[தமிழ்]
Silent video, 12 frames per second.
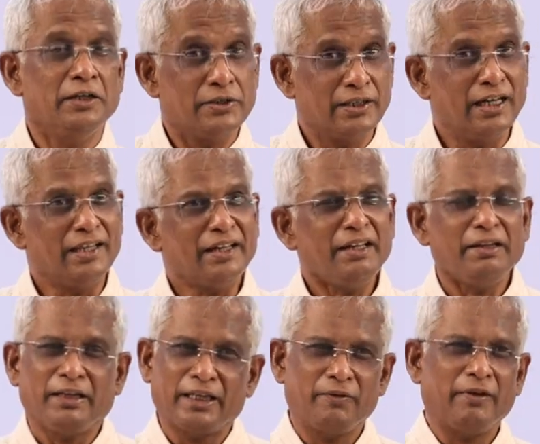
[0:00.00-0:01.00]
சிலர்
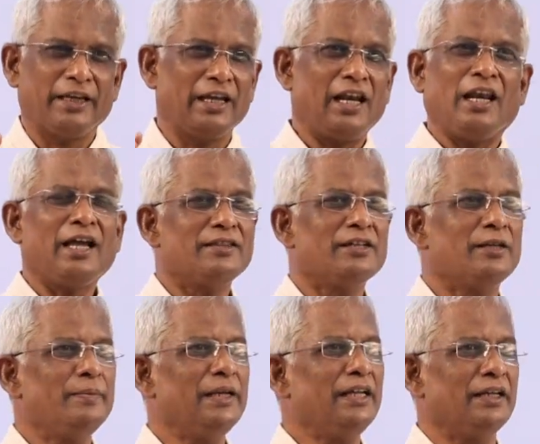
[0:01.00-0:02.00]
இவன்
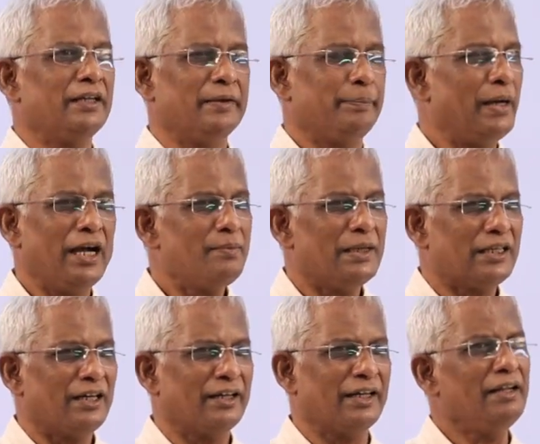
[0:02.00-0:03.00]
எல்லாத்துக்குமே பார்க்க
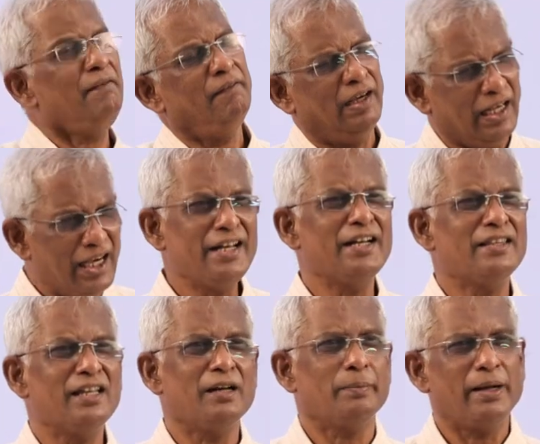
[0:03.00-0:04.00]
மாட்டானுங்க விளையாடிட்டு
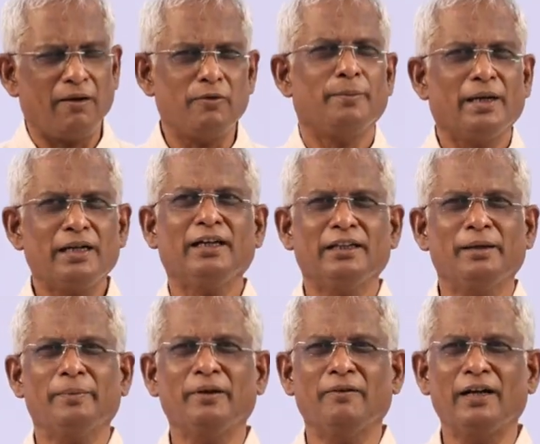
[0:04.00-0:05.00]
தான் இருப்பான் அவன் பாட்டுக்கு அந்த
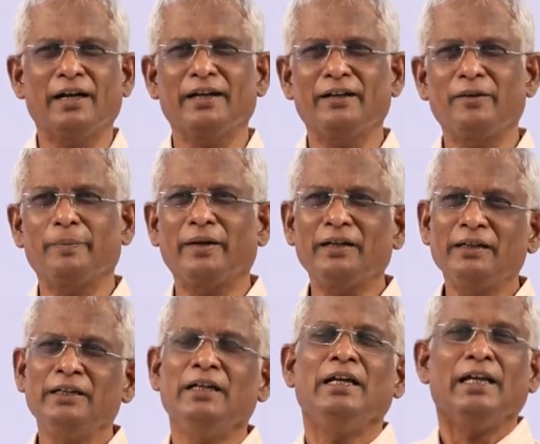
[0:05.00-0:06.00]
பக்கம் விளையாடிட்டு இருப்பான்
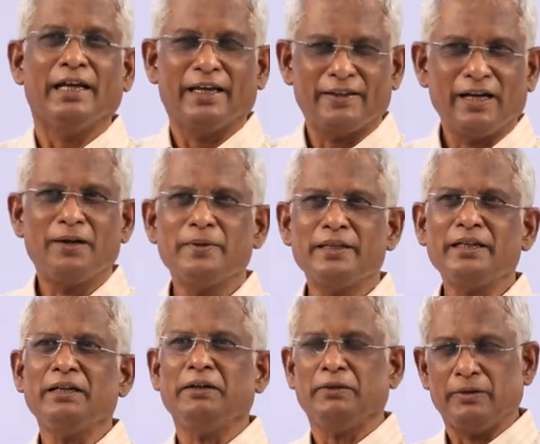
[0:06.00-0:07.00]
ஏதாவது
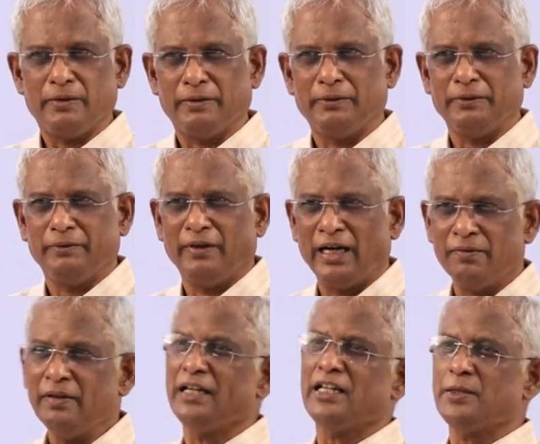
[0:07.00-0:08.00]

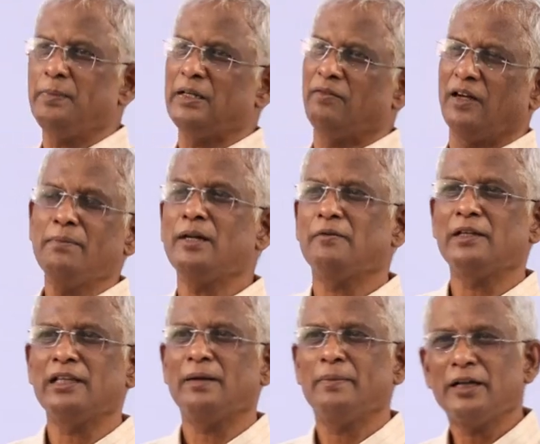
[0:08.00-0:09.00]
அட்வர்டைஸ்மெண்ட் விளம்பரம்
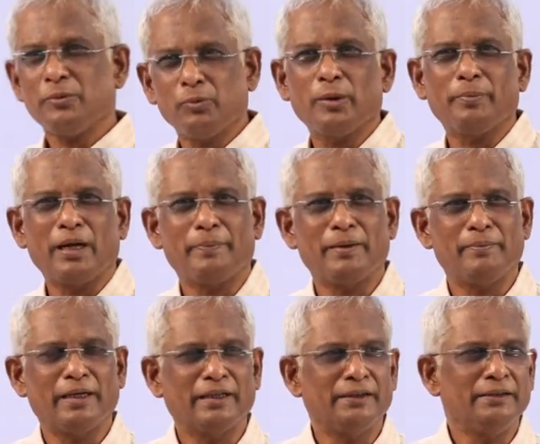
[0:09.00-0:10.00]
வந்தால் மட்டும் போய் பார்ப்பாம்பாங்க